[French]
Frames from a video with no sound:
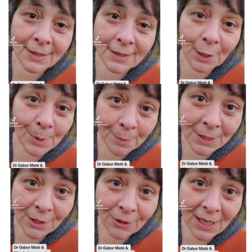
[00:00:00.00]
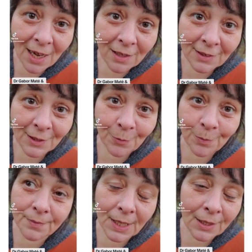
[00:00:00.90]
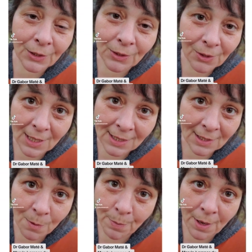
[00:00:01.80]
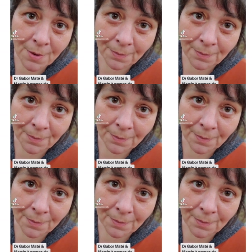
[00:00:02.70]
Ta mamie te garde. Elle ne te laissera pas,